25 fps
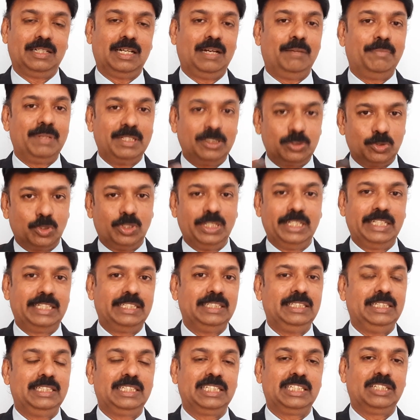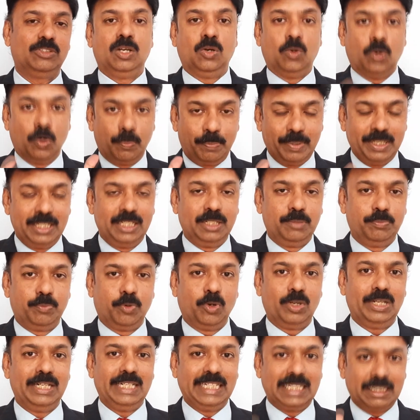அப்படின்னு சொல்லிட்டு நீங்கள் ஒப்பீனியன்
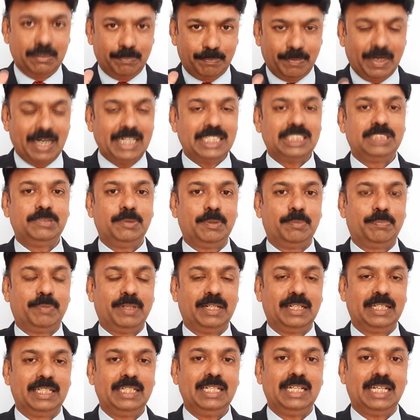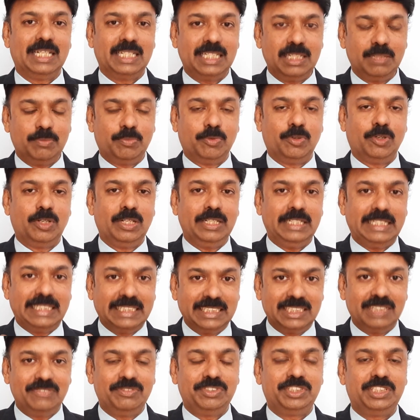போலில் நீங்கள் பார்ட்டிசிபேட் பண்ணுங்கள் அதே போல்
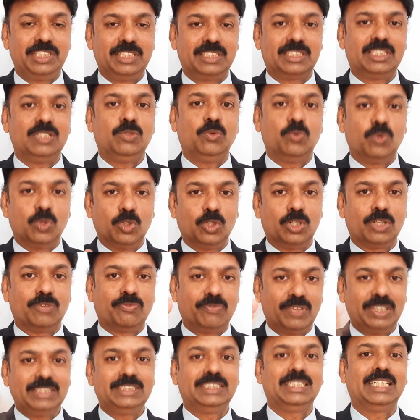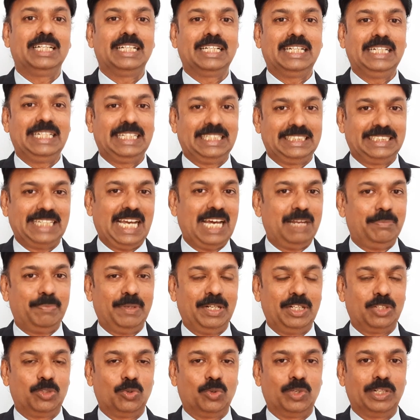இந்த விஷயத்தை உங்களோட ஃப்ரெண்ட்ஸுங்களுக்கு நீங்கள் ஷேர்
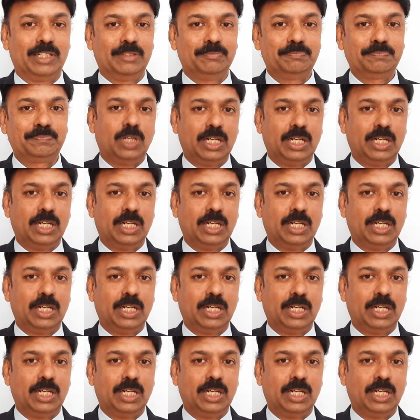பண்ணிக்கோங்க